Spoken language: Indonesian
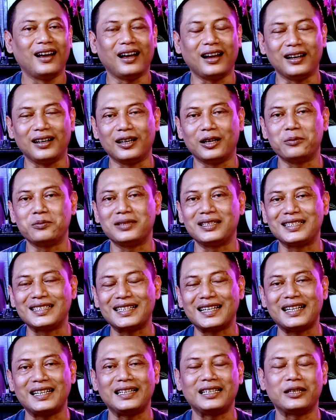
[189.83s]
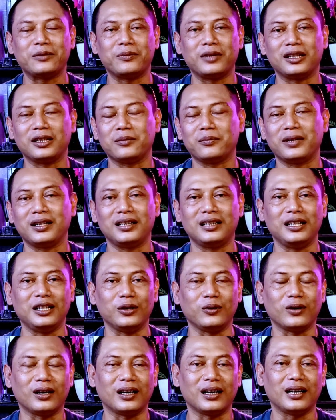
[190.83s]
Anda mencari teman-teman di
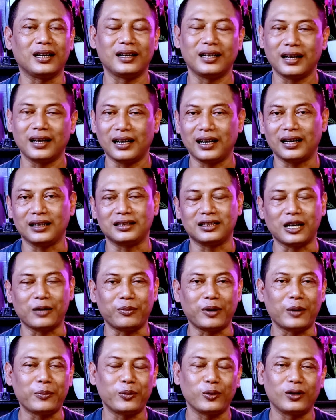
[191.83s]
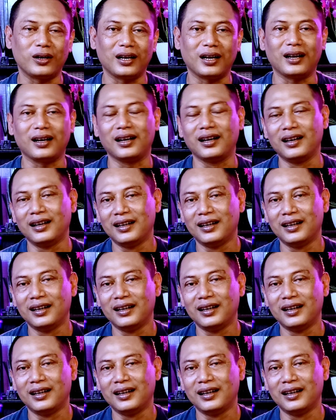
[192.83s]
lingkungan Anda siapapun lah